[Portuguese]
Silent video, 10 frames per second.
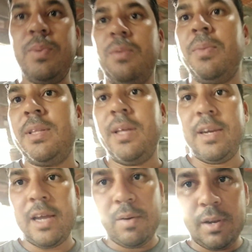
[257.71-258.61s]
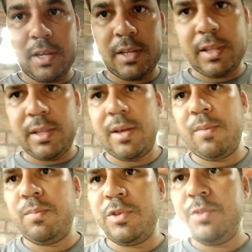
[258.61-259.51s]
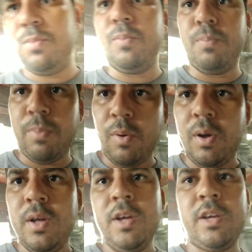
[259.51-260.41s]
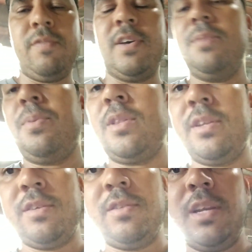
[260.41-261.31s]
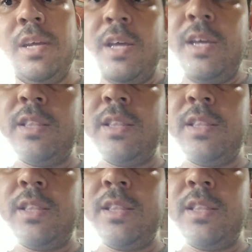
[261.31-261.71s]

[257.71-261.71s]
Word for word: pelo material ali que é um tipo um pó que faz a proteção dele.